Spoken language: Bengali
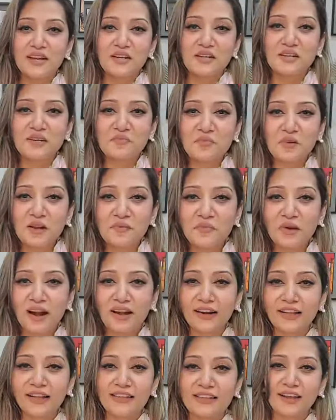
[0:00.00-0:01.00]
ট্রিপল
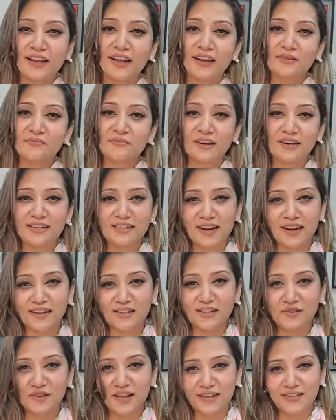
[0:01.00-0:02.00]
পার ঘেঁচা কালামকারী
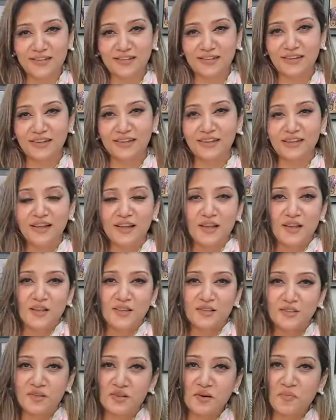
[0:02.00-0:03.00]
শাড়ি চলে আসছে
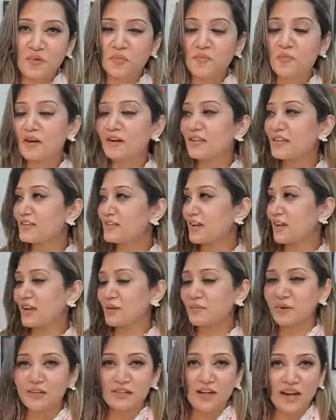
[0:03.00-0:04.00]
সো ট্রিপল পার ঘেঁচা
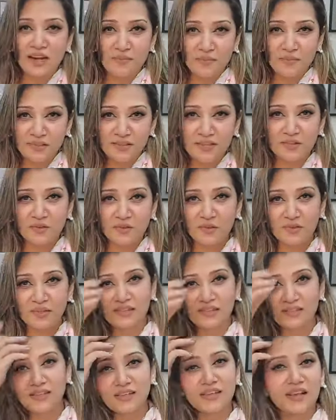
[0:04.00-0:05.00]
কালামকারী শাড়ি আমরা সেট
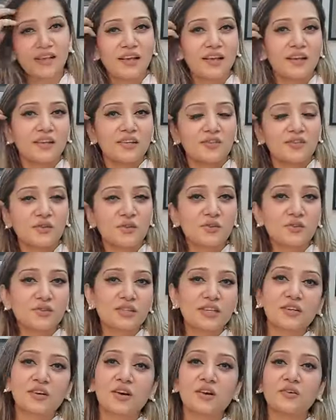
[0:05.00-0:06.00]
করতেছি সো
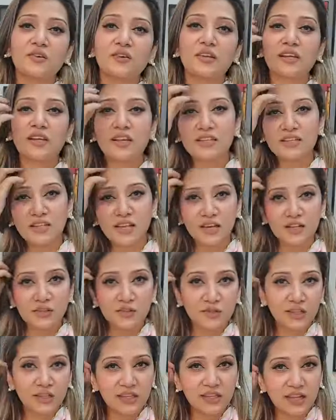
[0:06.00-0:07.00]
সেট করা হয়ে গেলে ইনশাল্লাহ
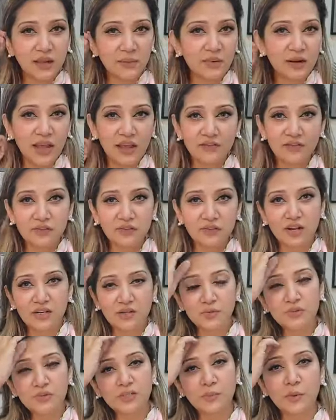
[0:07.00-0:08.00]
সন্ধ্যার দিকে আমি লাইভে চলে
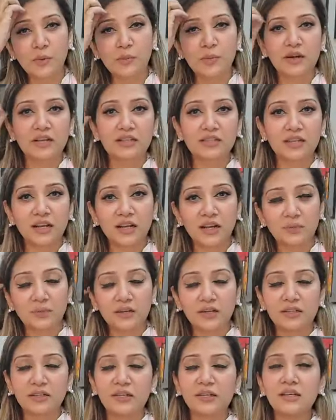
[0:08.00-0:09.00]
আসবো ট্রিপল পার ঘিচা কালাম
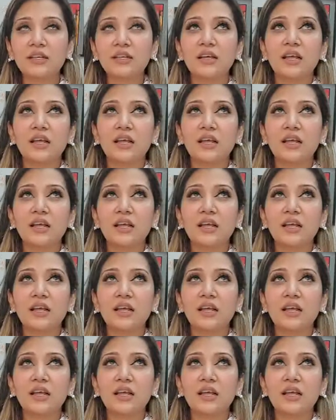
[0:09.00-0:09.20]
করে নিয়ে